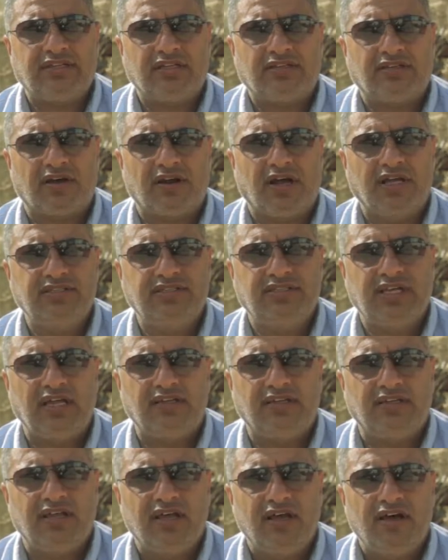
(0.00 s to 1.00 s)

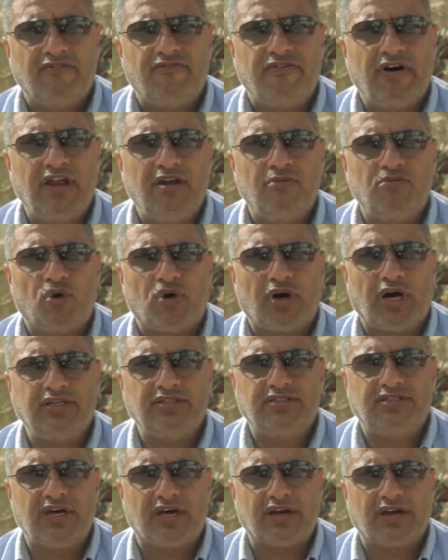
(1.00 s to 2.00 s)
تتردد
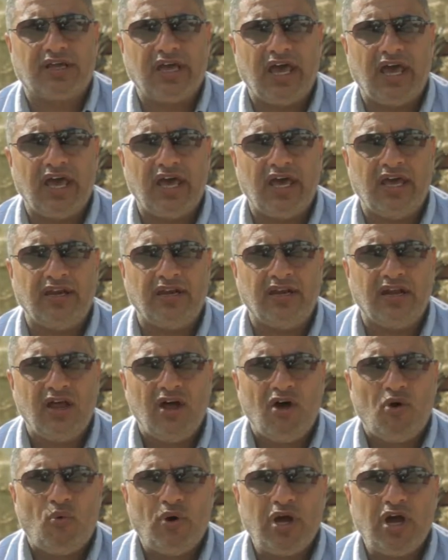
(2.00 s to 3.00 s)
فالمقدر كائن
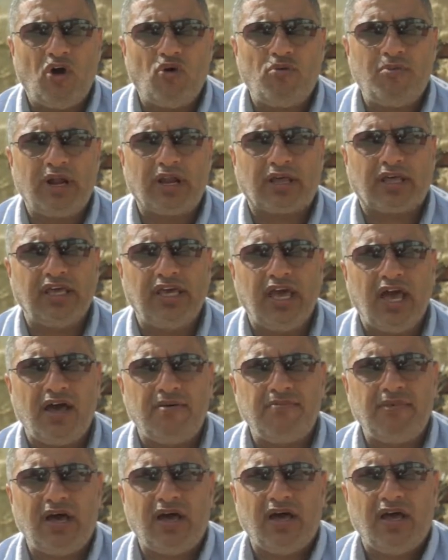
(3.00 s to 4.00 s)
ويوم
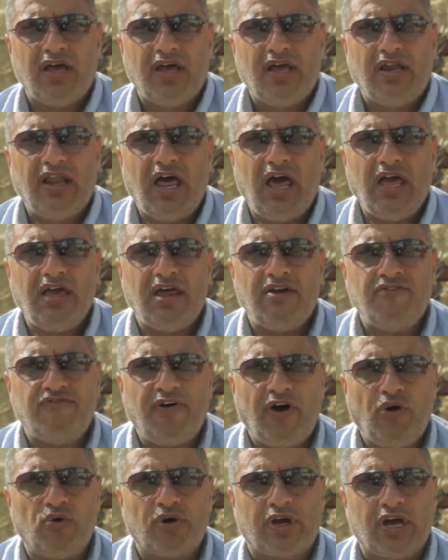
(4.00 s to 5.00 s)
القيامة لا
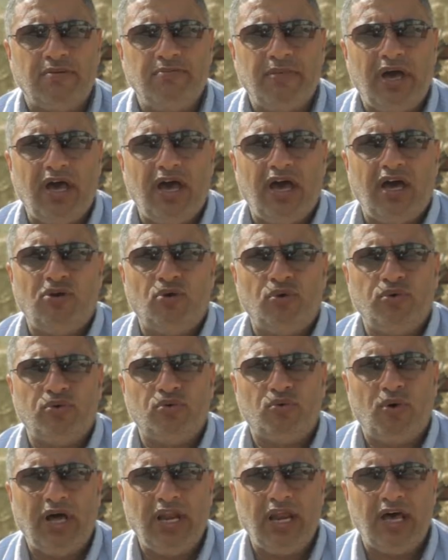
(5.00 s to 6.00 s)
ينفعك مال
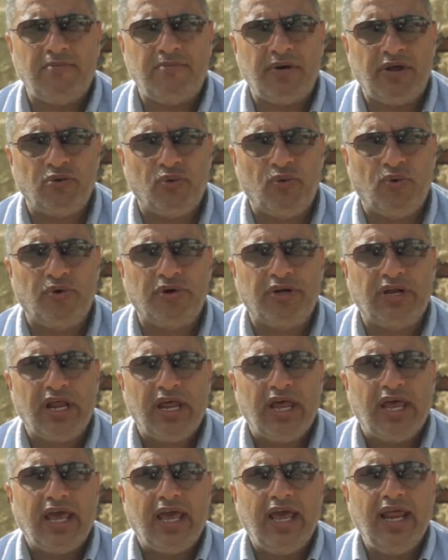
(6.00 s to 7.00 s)
ولا بنون
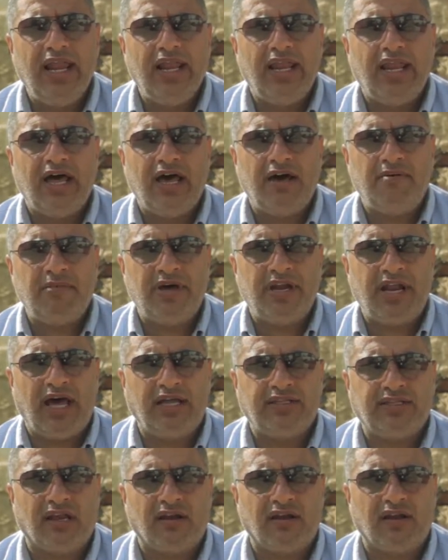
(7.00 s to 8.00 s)
إلا من
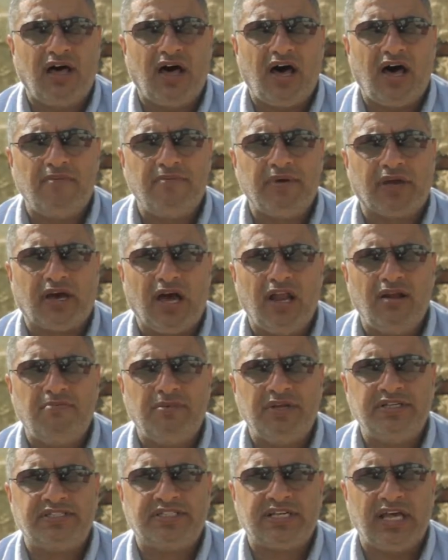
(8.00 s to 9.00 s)
أتى الله
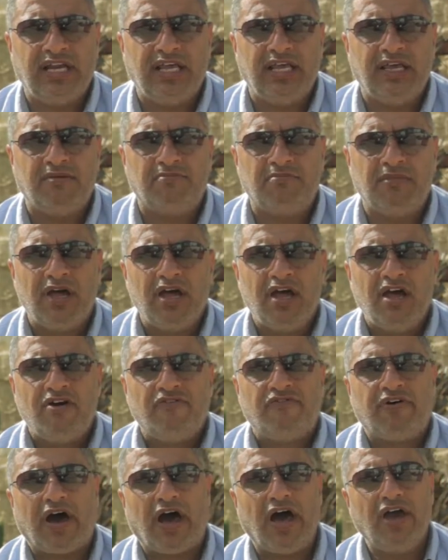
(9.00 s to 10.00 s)
بقلب سليم
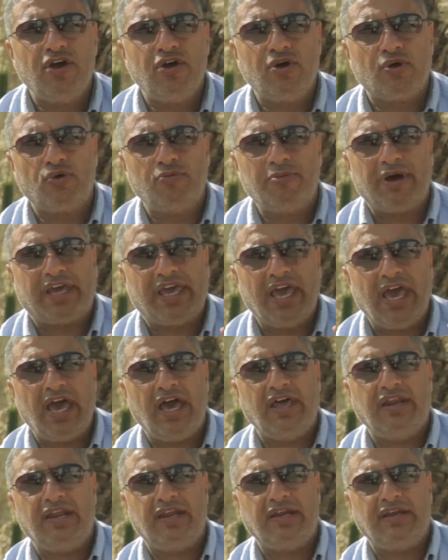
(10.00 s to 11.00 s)
فخير
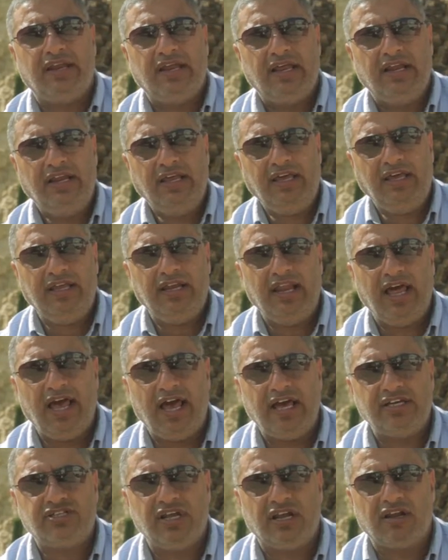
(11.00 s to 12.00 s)
مكان
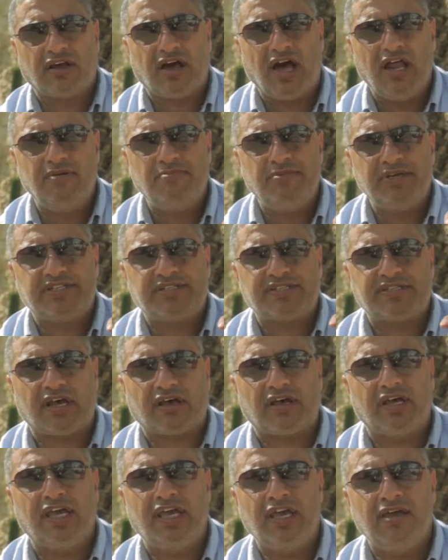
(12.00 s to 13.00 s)
لعلاج القلب
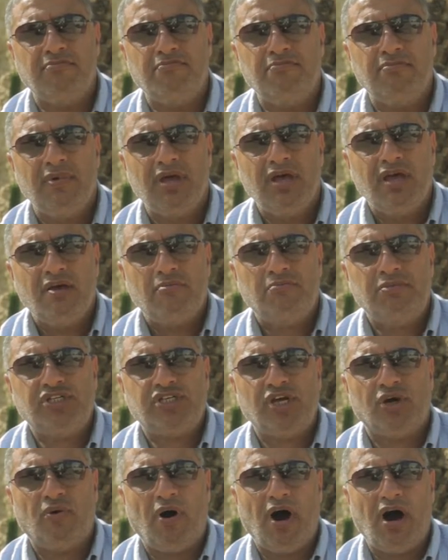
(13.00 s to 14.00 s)
السقيم
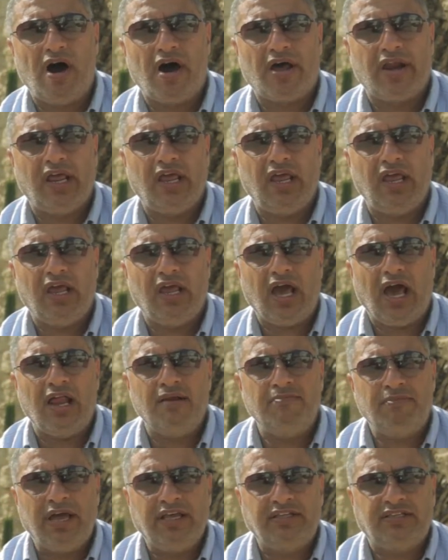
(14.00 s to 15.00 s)
بجوار
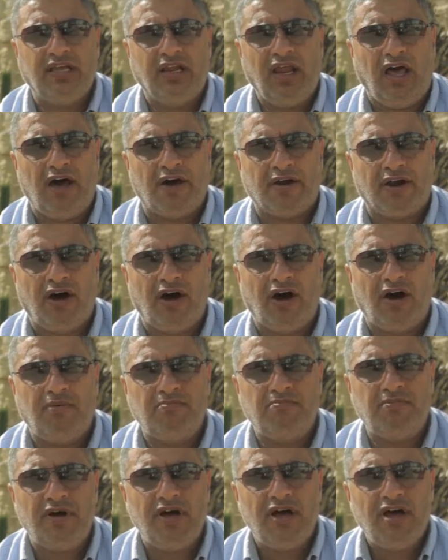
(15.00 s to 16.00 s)
البيت
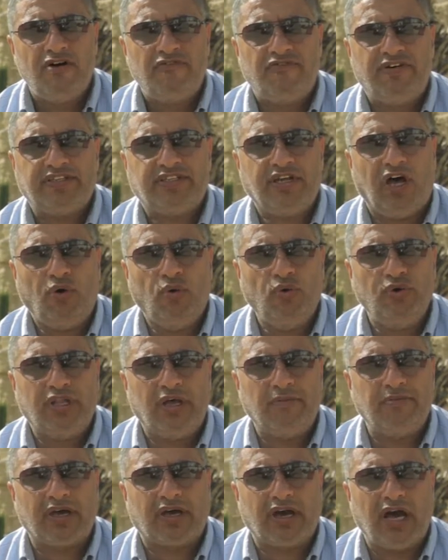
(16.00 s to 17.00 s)
الحرام فتعود
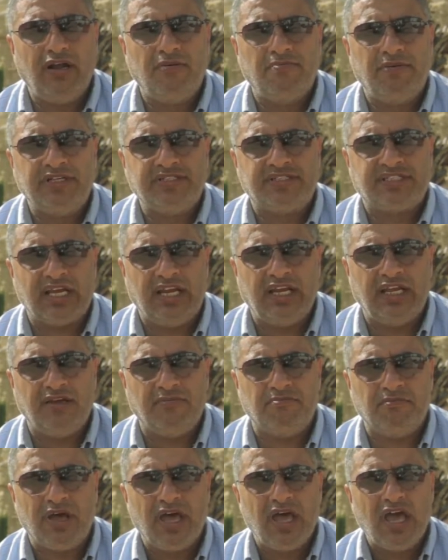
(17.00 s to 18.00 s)
بقلب
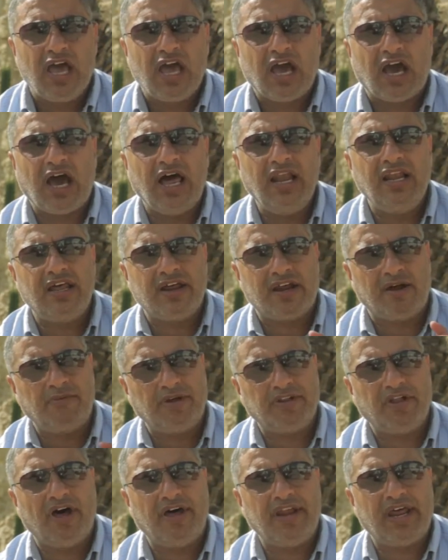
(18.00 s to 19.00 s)
سليم خلي
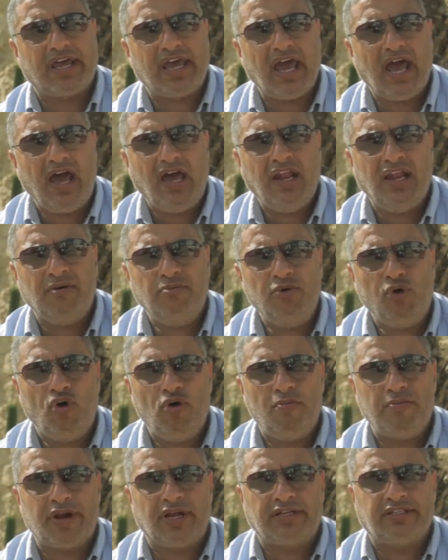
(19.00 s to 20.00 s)
رمضانك أحلى
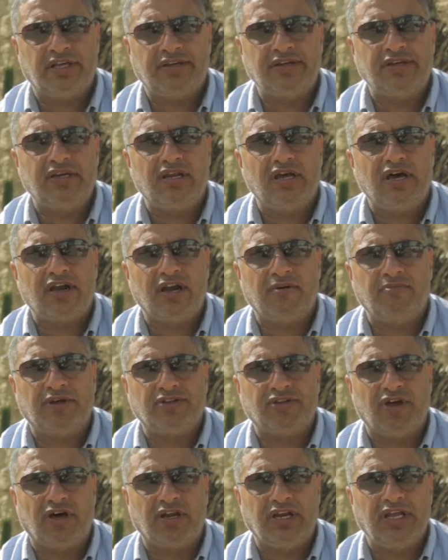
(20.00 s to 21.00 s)
بعمرة
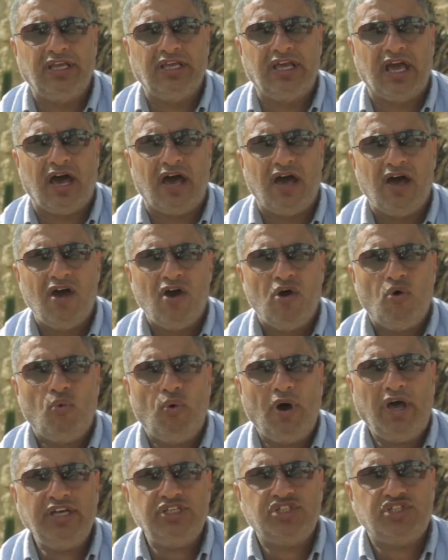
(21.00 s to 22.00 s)
رمضانية
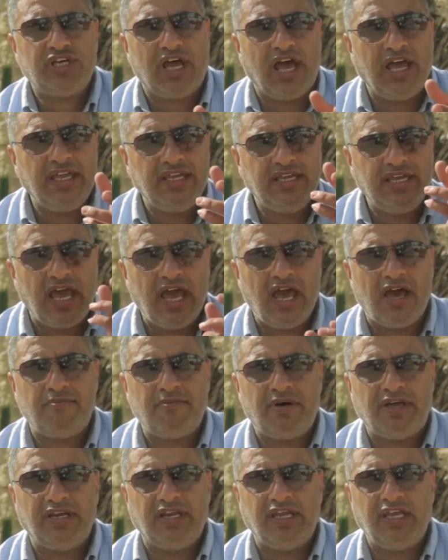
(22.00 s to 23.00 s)
وعش
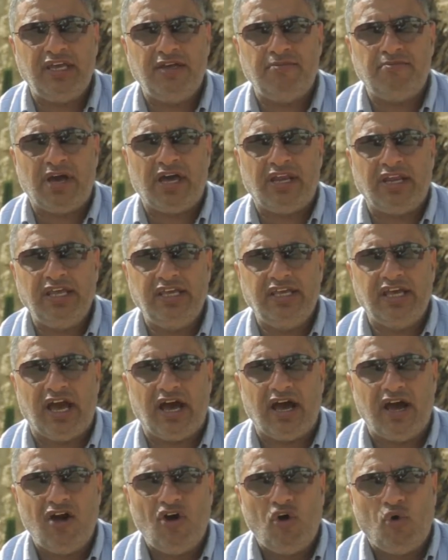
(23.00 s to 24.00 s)
أياما
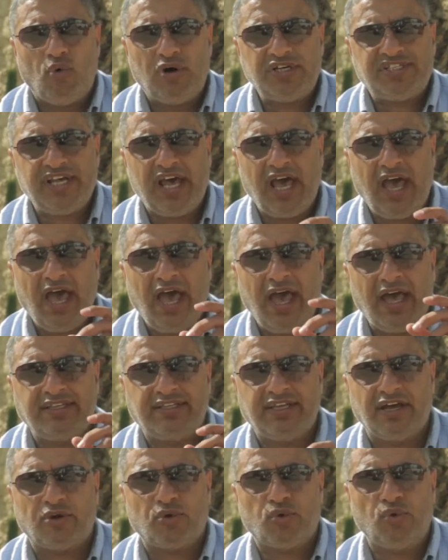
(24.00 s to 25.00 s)
إيمانية
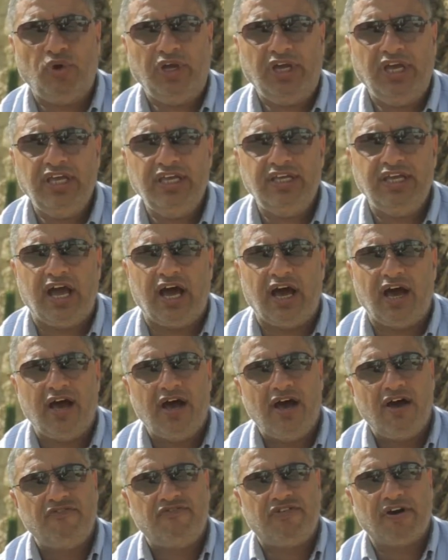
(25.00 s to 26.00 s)
وساعات روحية
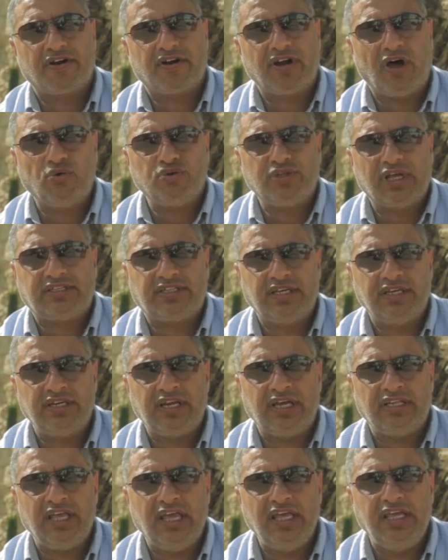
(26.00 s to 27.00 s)
في الروضة
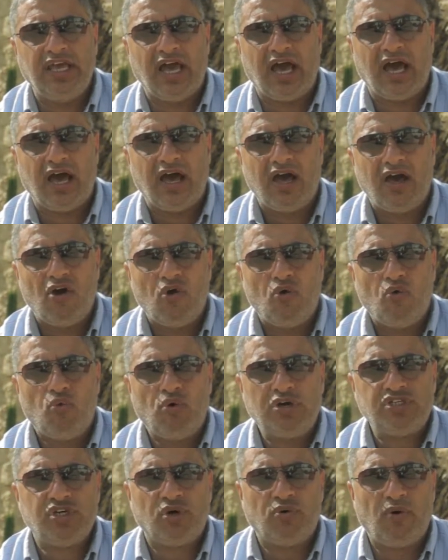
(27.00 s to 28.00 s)
الندية
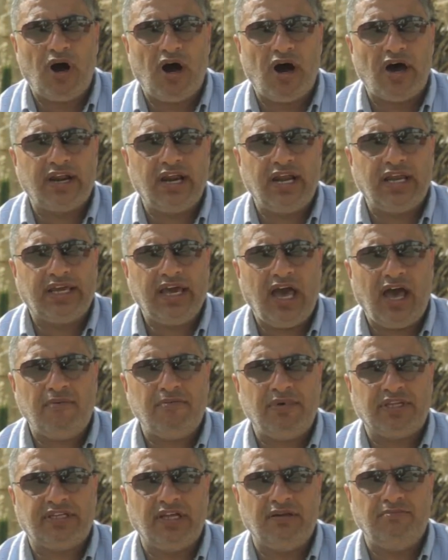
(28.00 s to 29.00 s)
وجوار
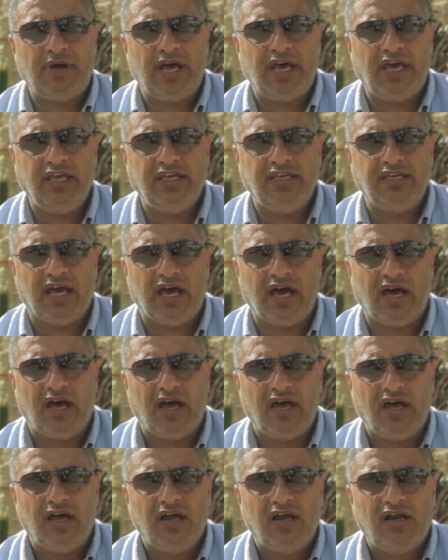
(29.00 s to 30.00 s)
الكعبة
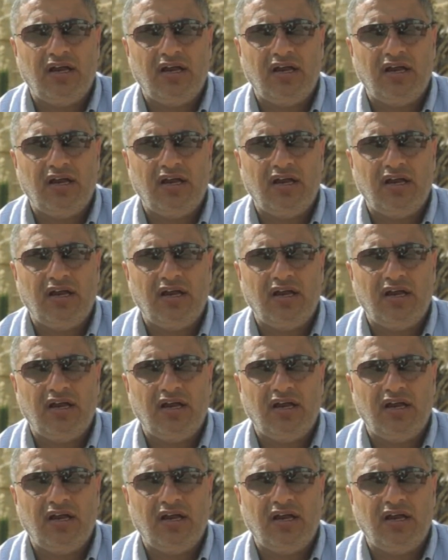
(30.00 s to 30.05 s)
البهية